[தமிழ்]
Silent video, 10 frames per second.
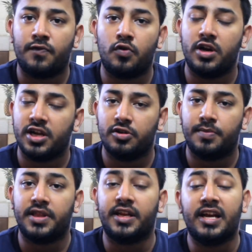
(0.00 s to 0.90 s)
ஸ்மார்ட் ஃபோனில் நீங்கள்
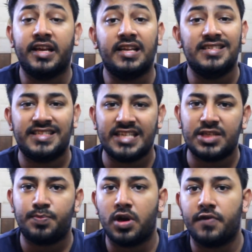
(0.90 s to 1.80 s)
வந்து பார்த்தீங்கன்னா இதில்
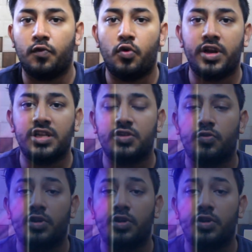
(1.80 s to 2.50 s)
சிக்ஸ் பாயிண்ட் ஃபோர் இன்ச்